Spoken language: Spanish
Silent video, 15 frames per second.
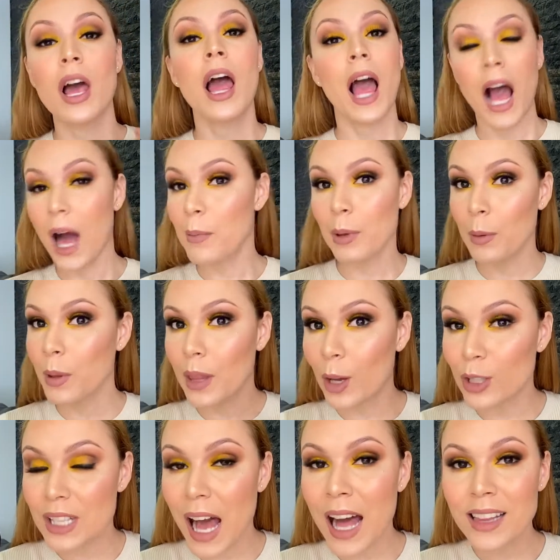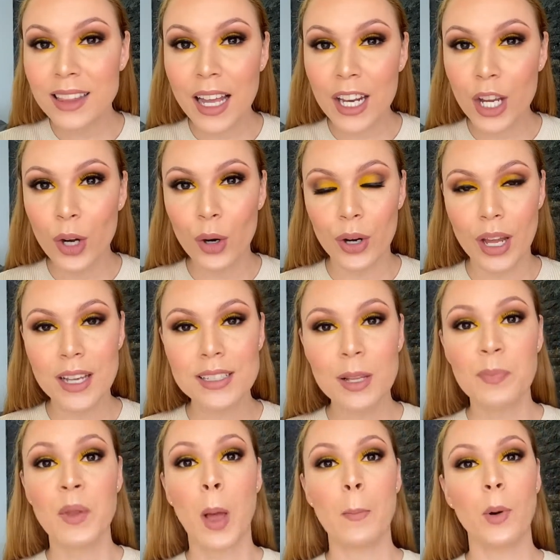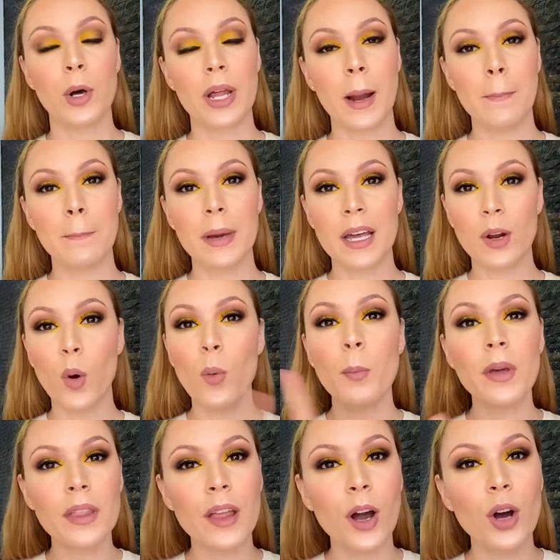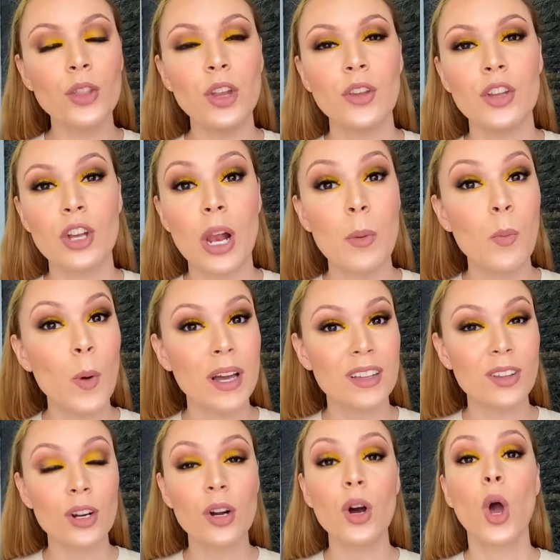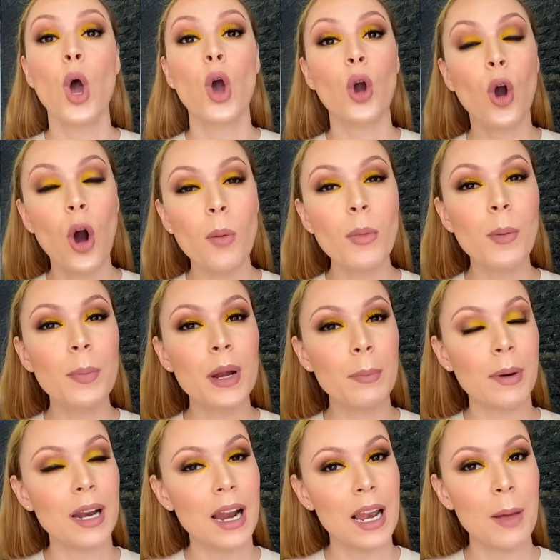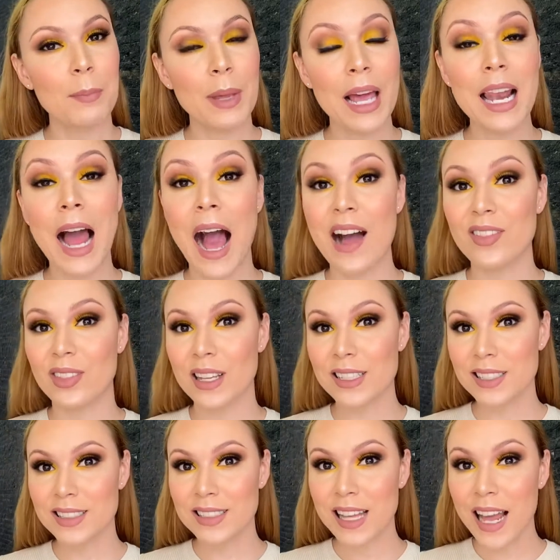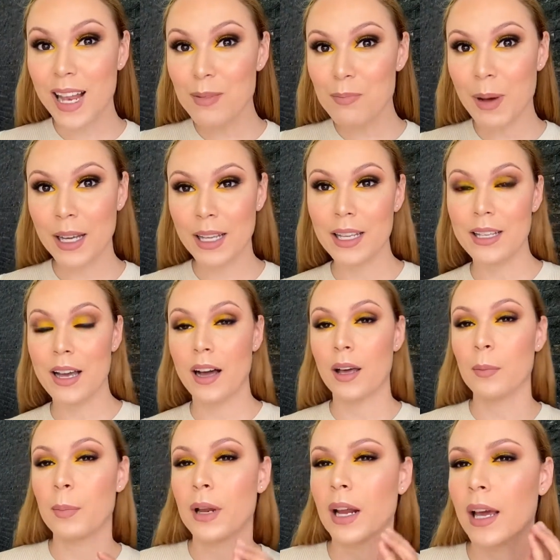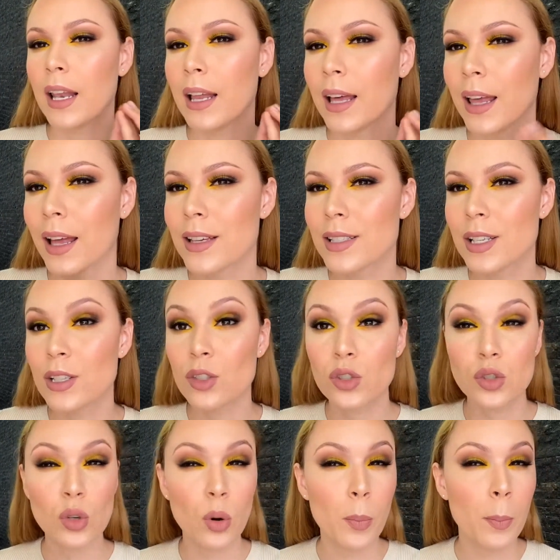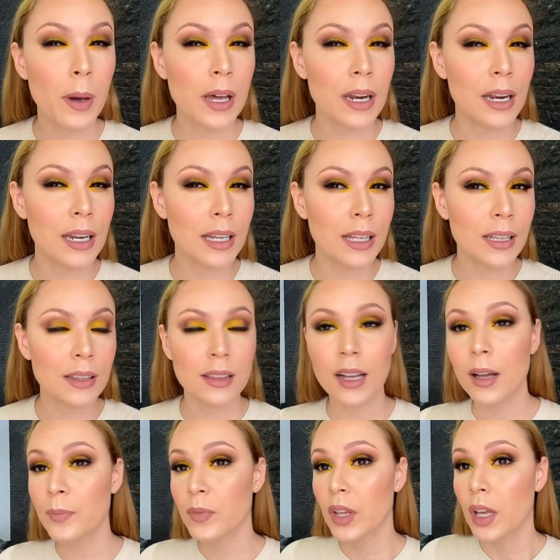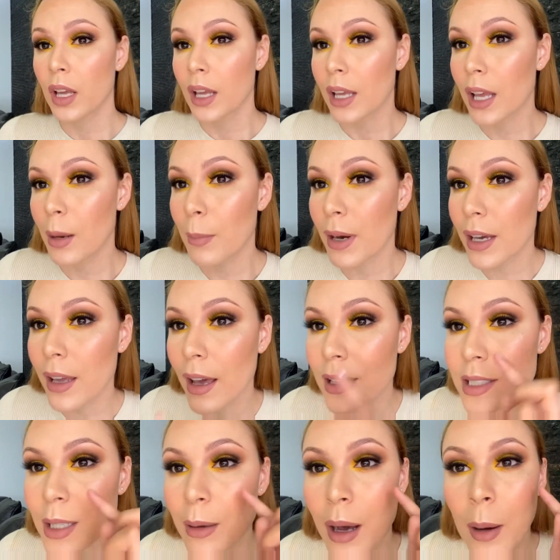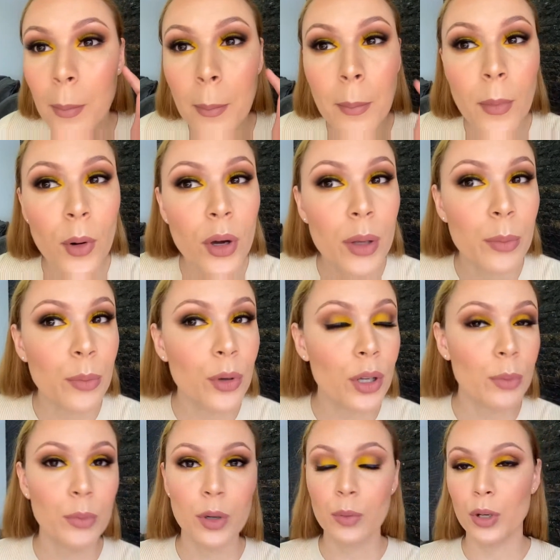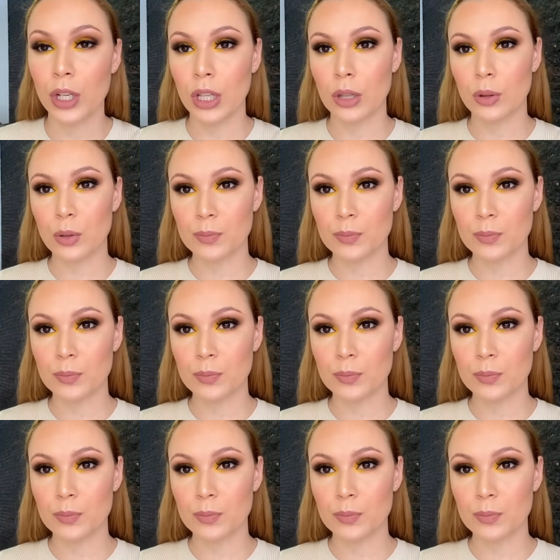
a mis videos anteriores podrán ver un video donde yo les muestro cómo preparar la piel antes del maquillaje para que les quede así súper linda y el maquillaje se vea muy, muy, muy bonito.